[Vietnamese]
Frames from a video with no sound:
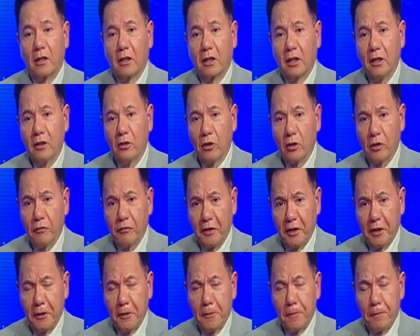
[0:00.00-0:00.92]
Kính thưa quý
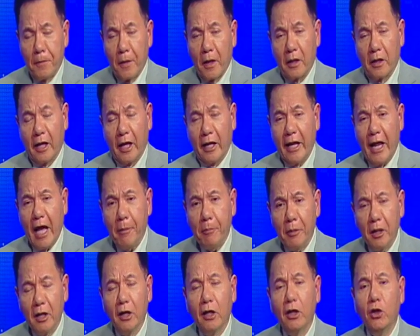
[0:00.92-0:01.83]
vị, để
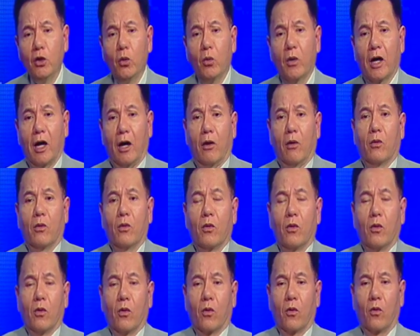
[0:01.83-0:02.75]
đáp ứng cái nhu cầu
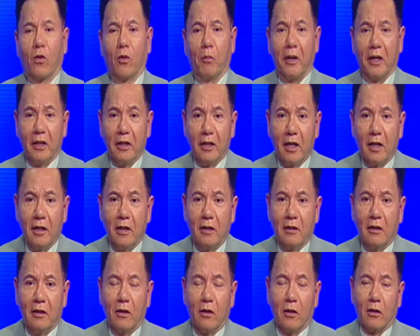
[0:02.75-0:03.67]
của bệnh nhân
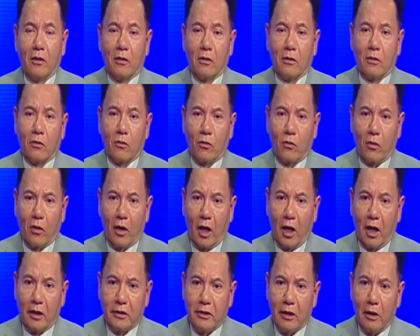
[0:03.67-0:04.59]

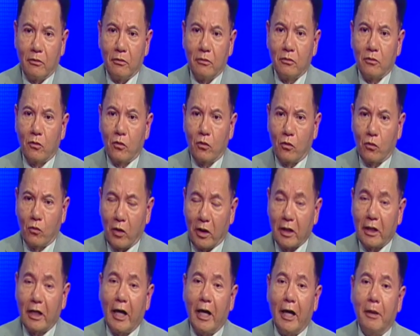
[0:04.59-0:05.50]
ở trong quận
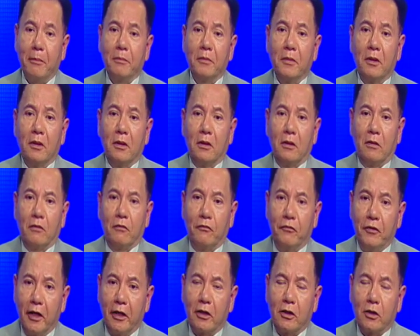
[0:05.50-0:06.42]
Cam,
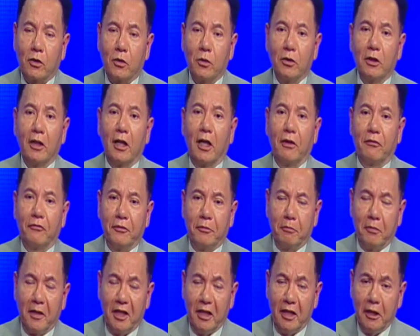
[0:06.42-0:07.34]
Việt cũng như là Việt
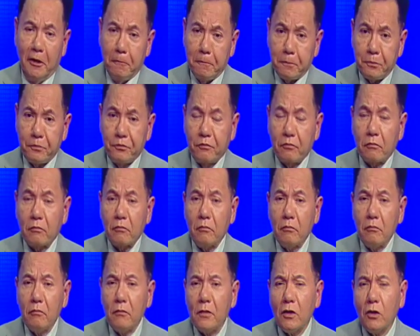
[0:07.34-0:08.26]
Mỹ,
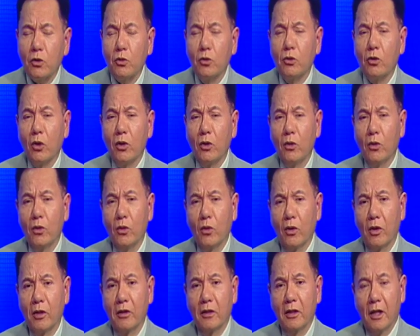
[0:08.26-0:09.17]
chúng tôi luôn
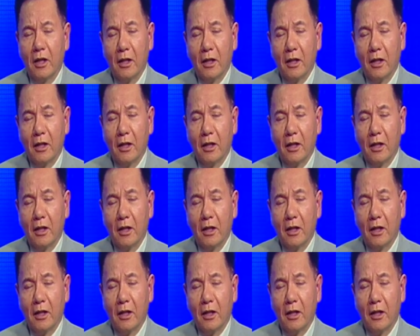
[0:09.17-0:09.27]
luôn